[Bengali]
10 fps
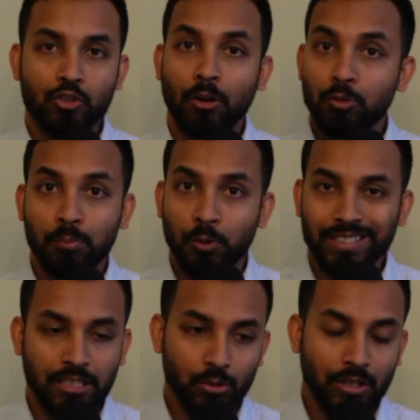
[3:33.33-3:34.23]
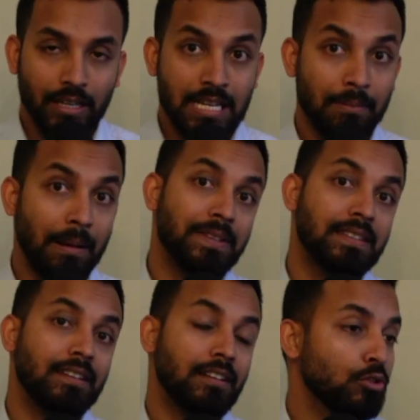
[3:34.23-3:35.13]
স্বপ্ন পদ্মা সেতু হ্যাঁ সে ভাবতেছে
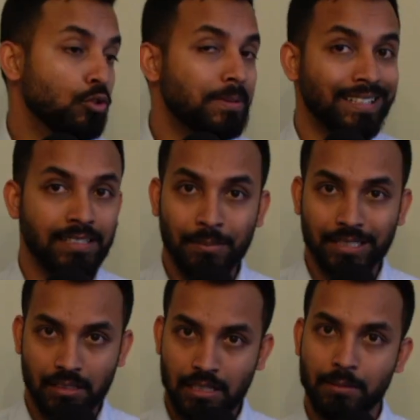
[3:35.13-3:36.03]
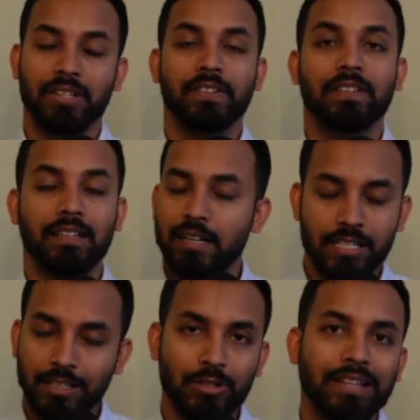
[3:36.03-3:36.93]
সে কিন্তু খুব স্বাধীন বাচ্চার নাম রাখছে না না
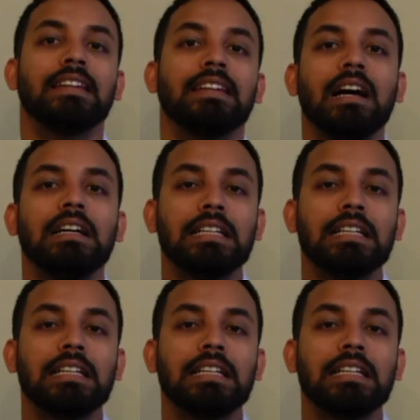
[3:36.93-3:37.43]
সে কিন্তু স্বাধীন না